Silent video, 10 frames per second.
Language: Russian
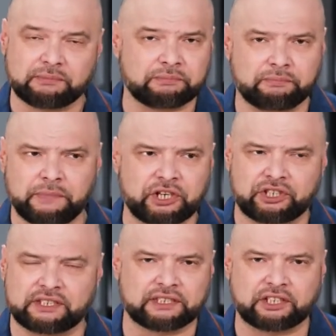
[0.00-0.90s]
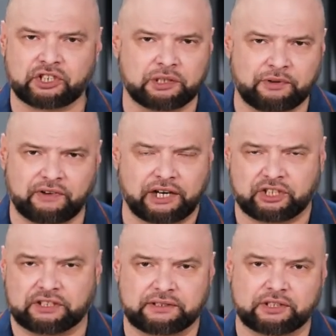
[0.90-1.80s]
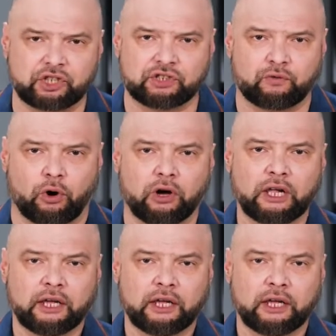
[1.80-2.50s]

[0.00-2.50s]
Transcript: меньше 10 тысяч не бывает сейчас ничего.